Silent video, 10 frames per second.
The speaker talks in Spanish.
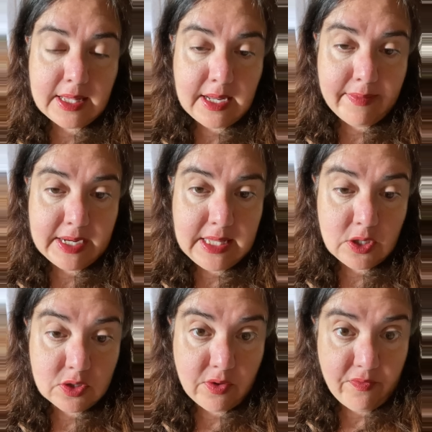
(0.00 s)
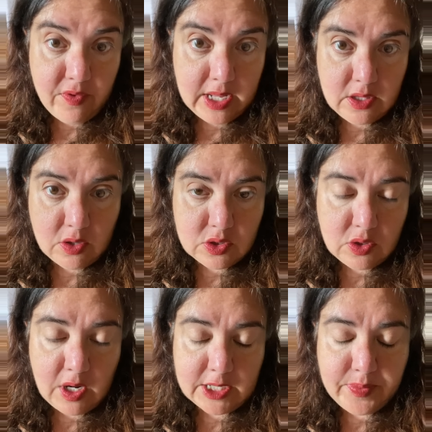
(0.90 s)
través de los conflictos
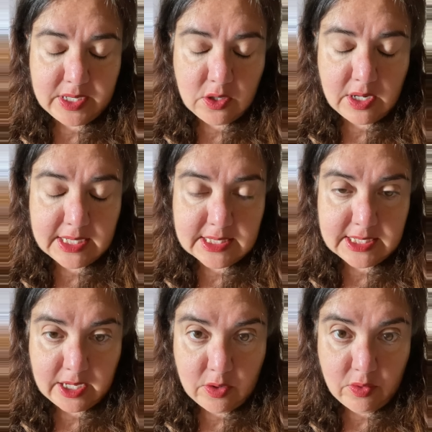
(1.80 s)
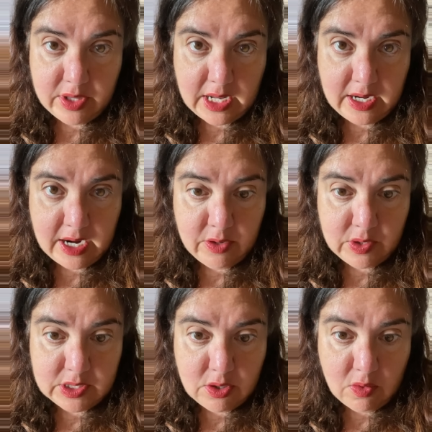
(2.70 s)
o las personas que se cruzan a
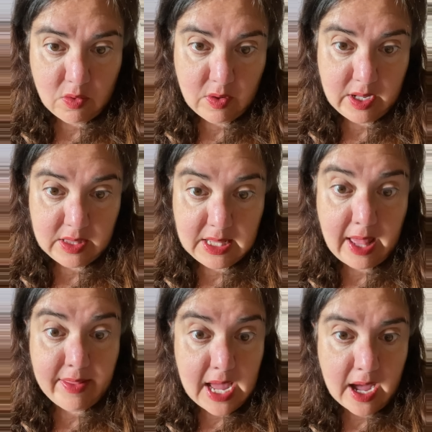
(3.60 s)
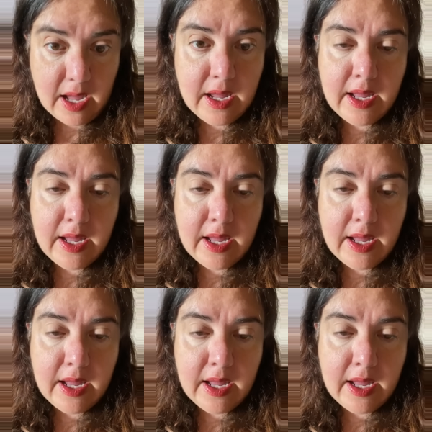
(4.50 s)
nuestro día a día,